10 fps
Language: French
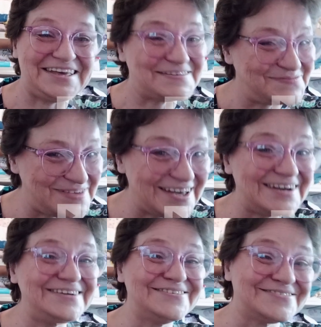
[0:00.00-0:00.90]
il y a
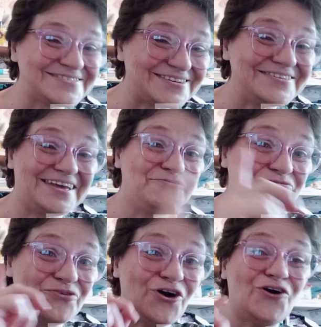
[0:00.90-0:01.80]
bien longtemps, il y a
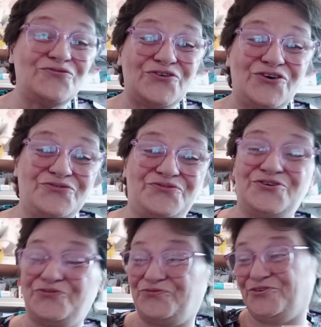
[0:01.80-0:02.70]
fort, fort,
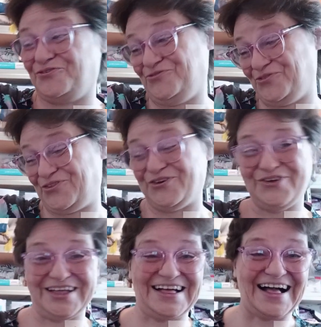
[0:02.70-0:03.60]
fort, fort longtemps.